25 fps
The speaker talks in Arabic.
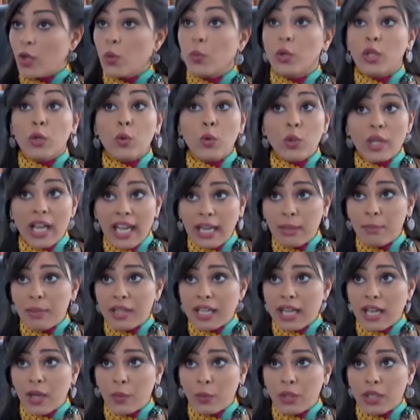ويكون
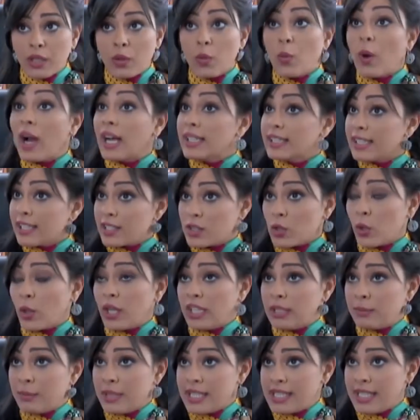قلبك قوي وعندك
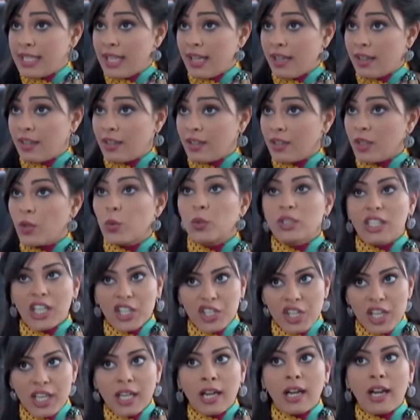سرعه بديهه وده
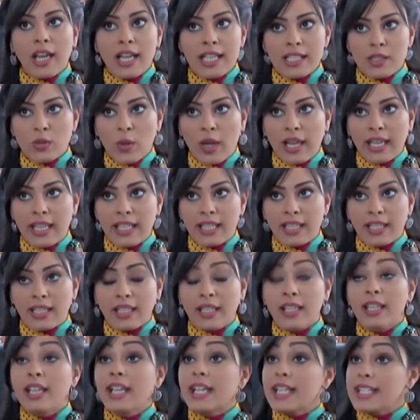شيء انا لاحظته عليكي
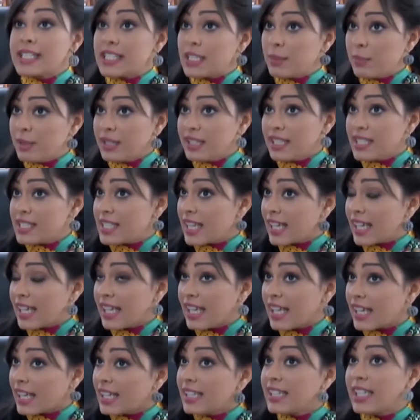انت بنت
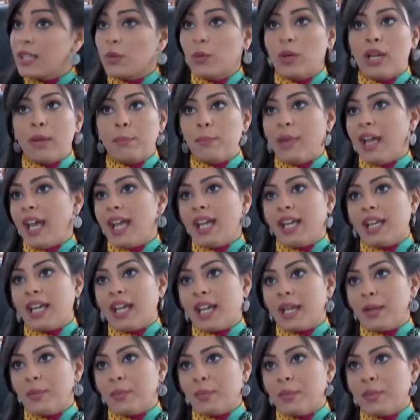ذكيه جدا ولماحه يا
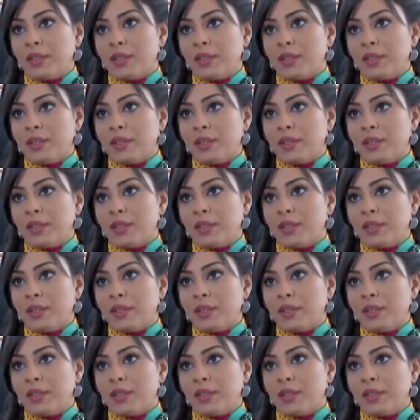نغم